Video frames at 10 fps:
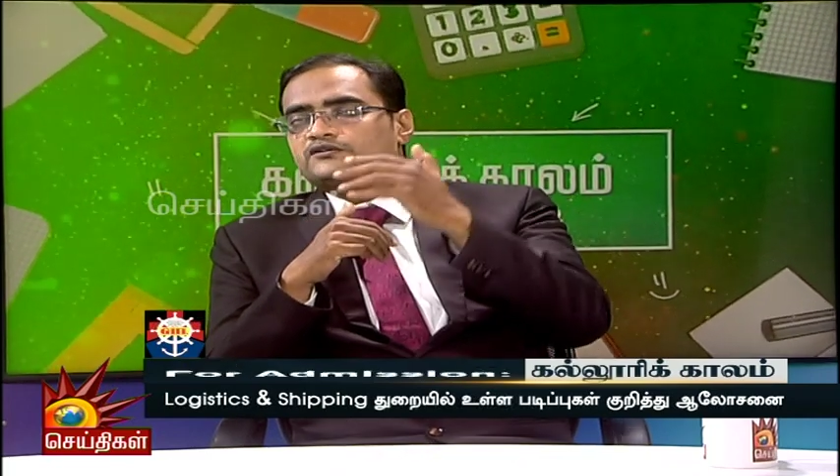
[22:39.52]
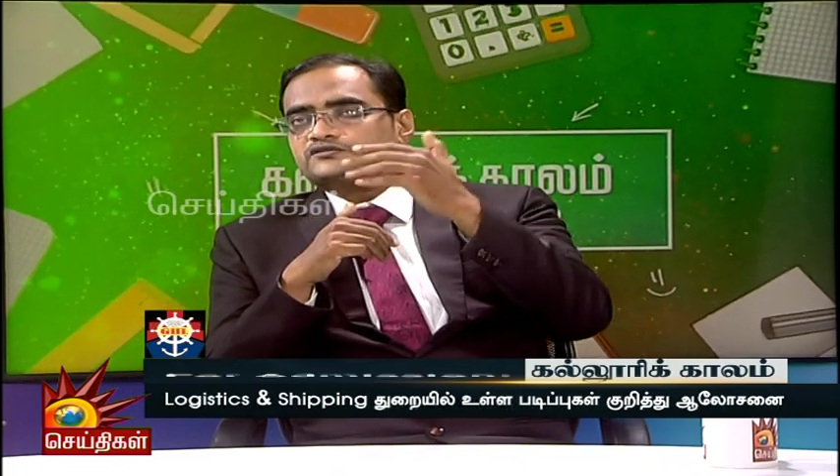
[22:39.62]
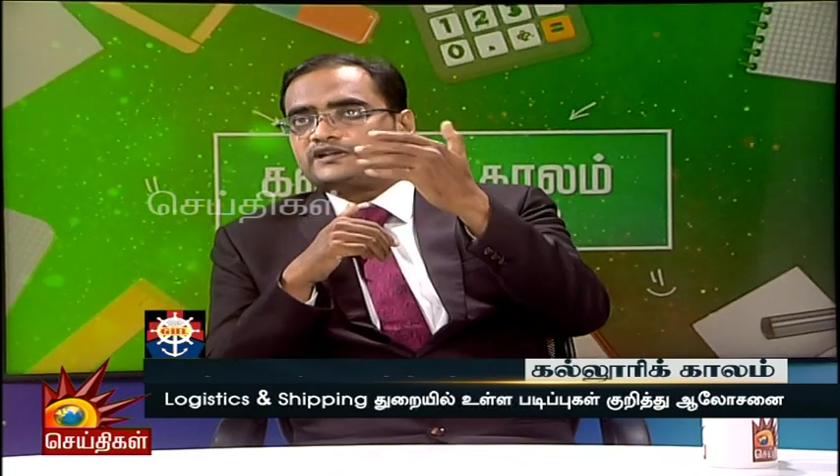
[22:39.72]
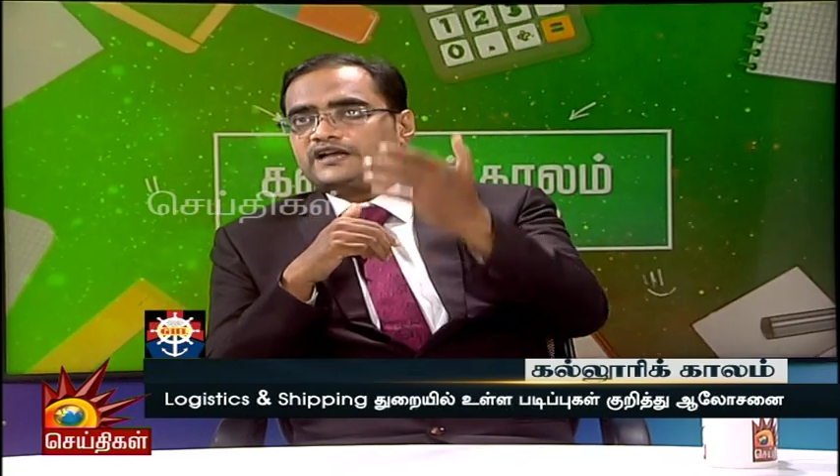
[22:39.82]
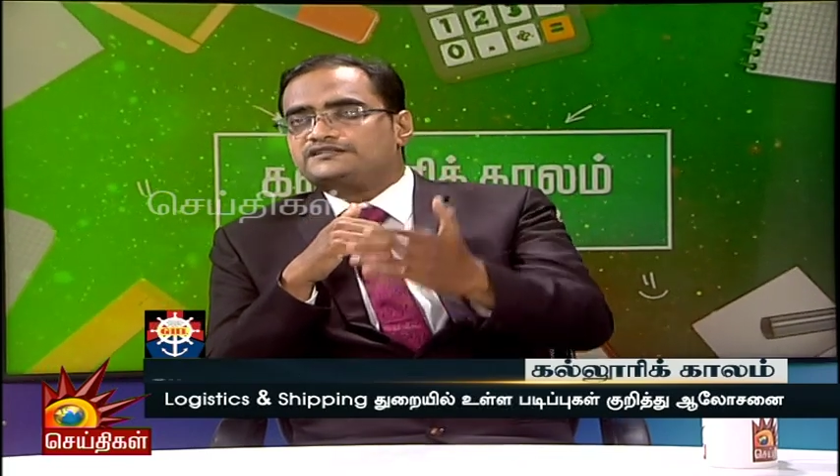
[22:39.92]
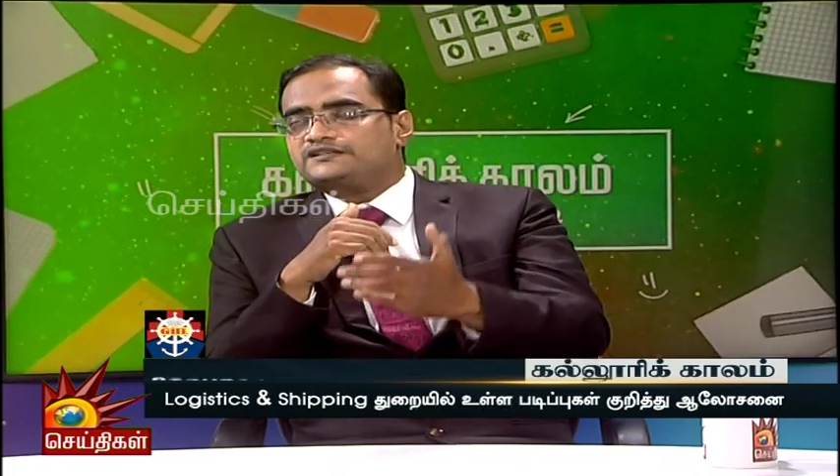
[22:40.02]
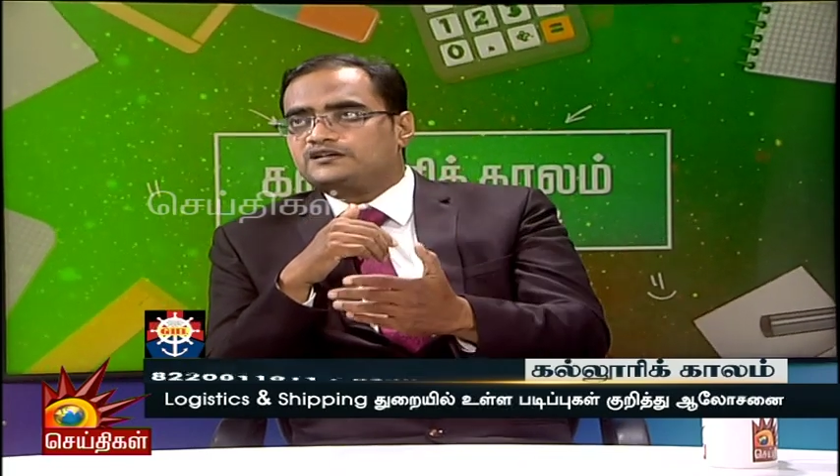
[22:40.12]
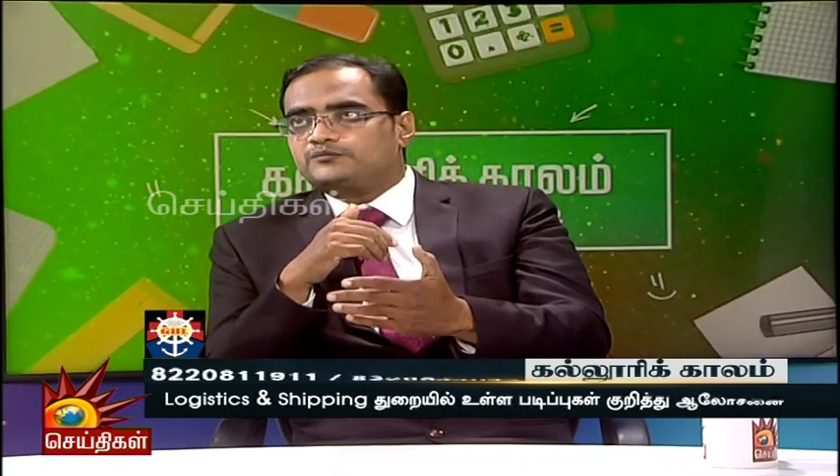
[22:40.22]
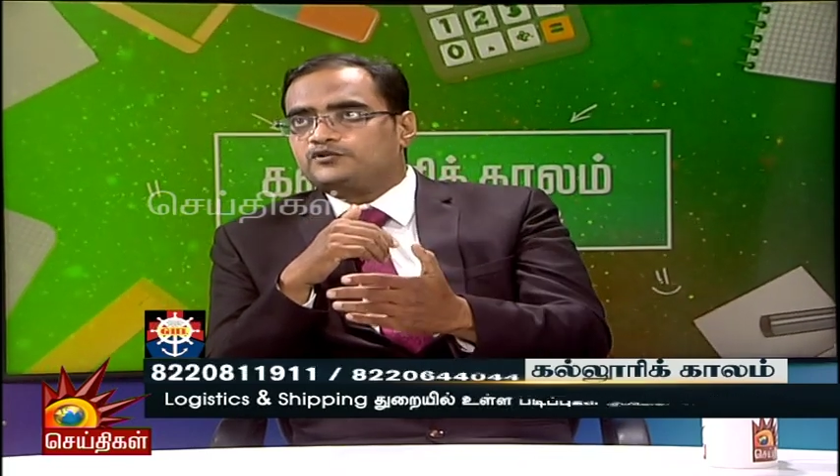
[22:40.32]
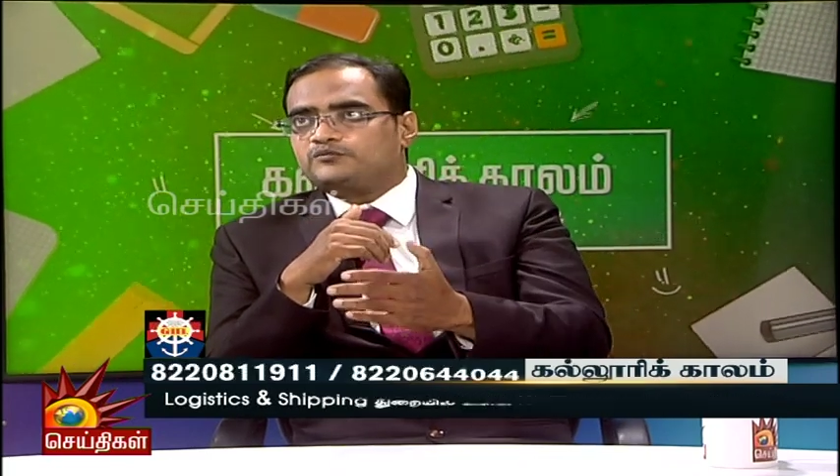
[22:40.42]
ஸோ கிளாஸ்
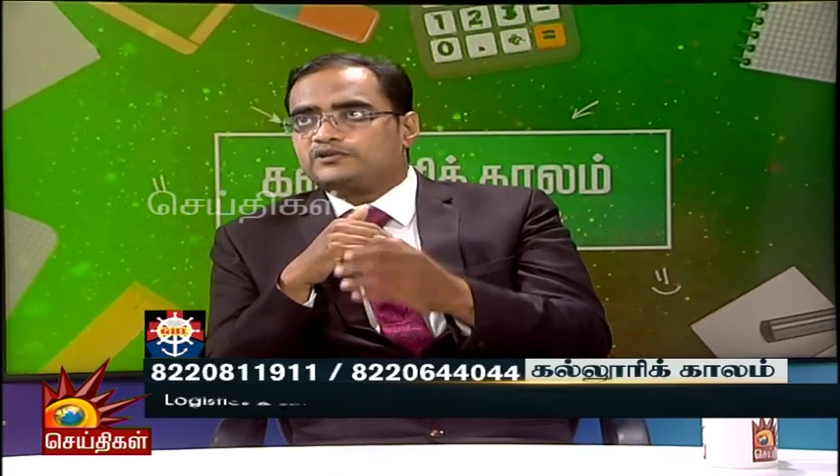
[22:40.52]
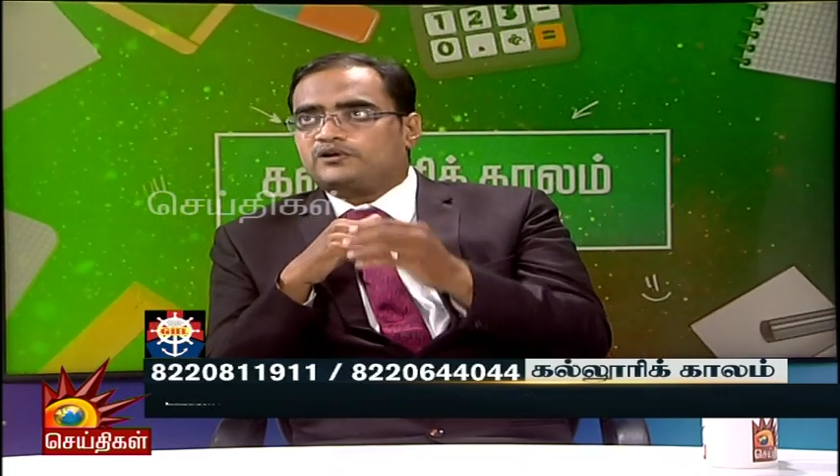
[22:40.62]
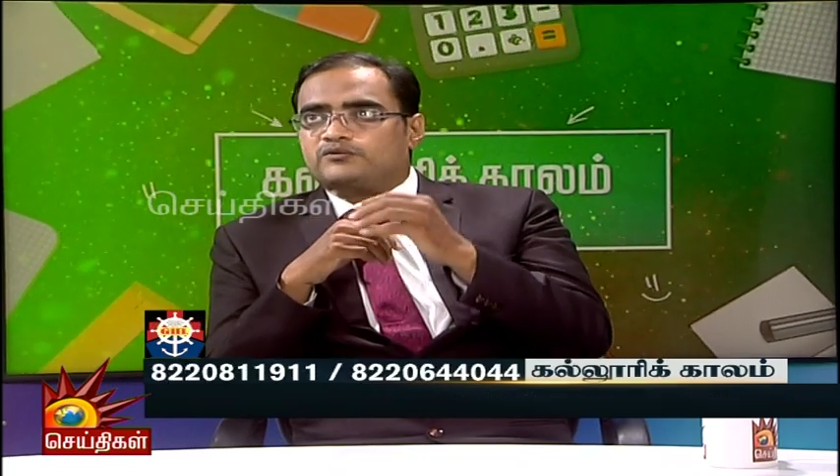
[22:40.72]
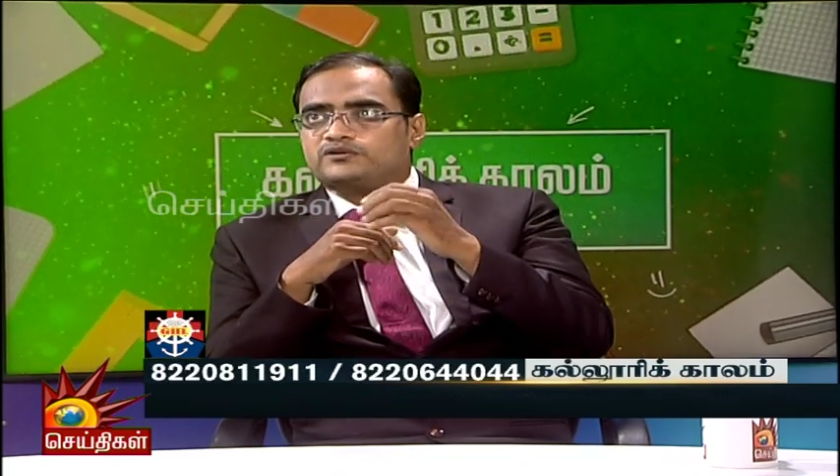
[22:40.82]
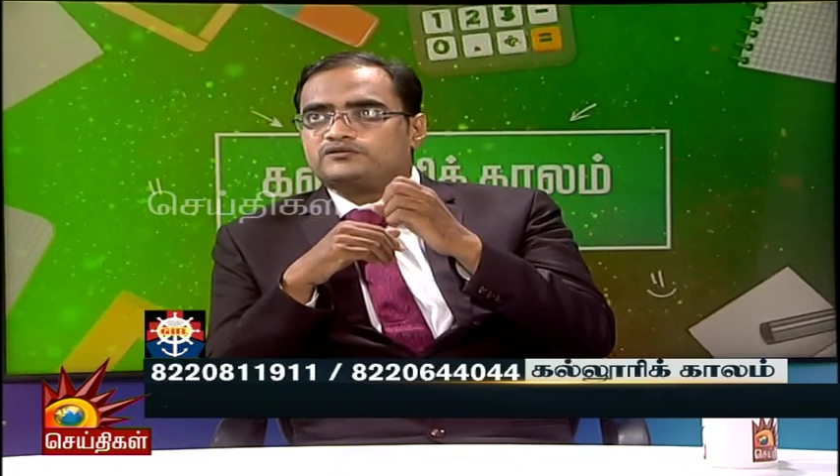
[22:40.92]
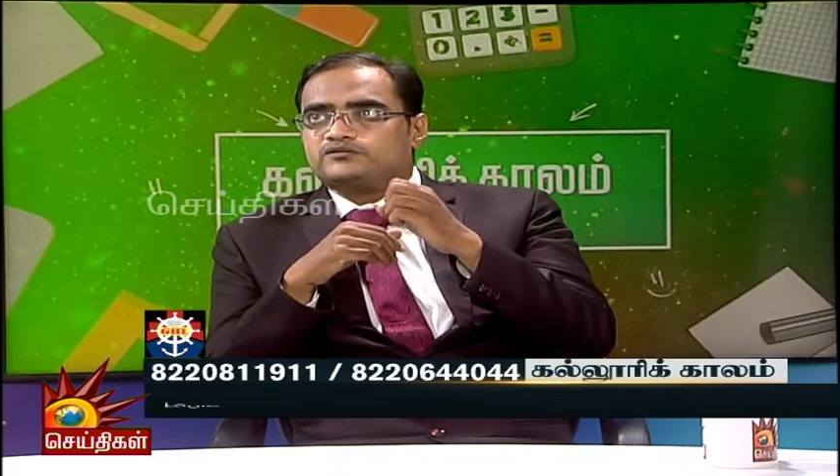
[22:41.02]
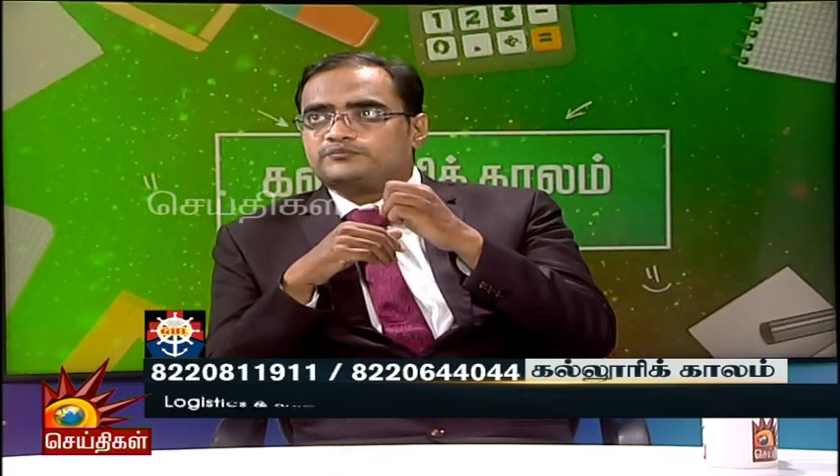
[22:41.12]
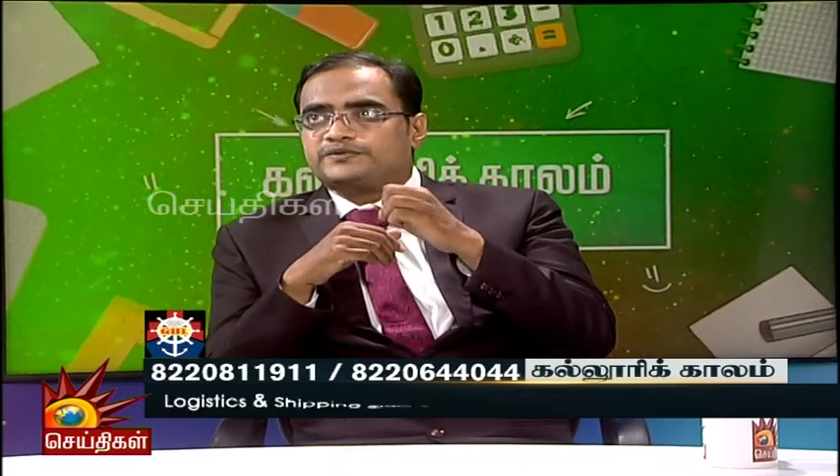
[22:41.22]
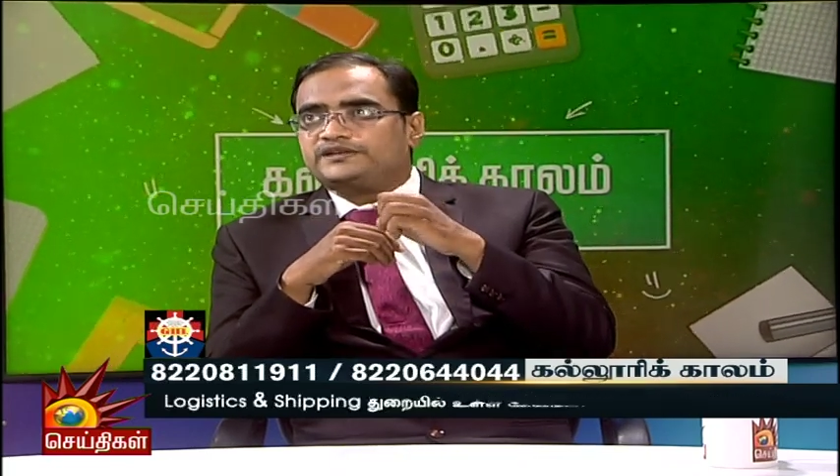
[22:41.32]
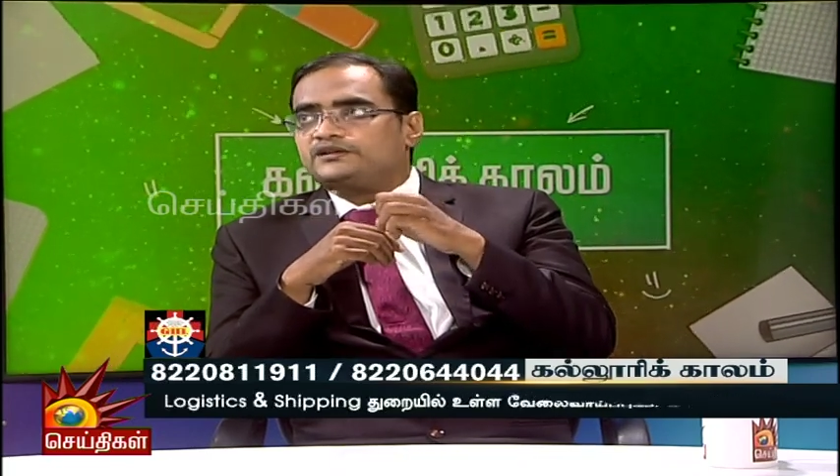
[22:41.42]
எடுக்க போகும்போது அவங்களுக்கு வந்து ஒரு
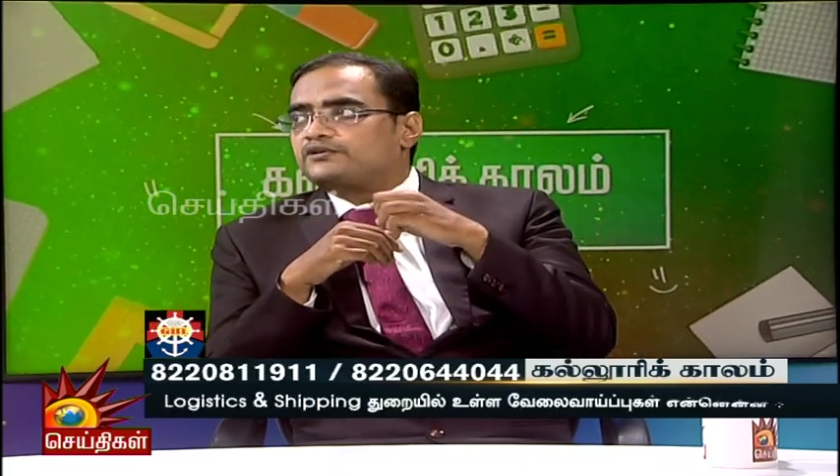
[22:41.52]
பெரிய